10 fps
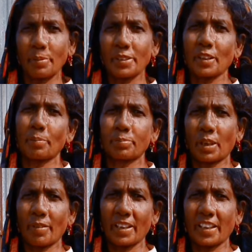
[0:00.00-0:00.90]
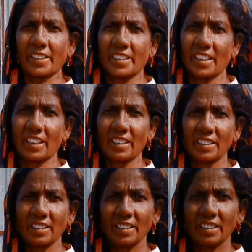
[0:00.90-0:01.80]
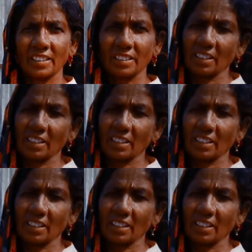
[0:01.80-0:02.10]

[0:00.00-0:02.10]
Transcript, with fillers: सब तबाह कर दिया सब छेड़ छाड़ दिया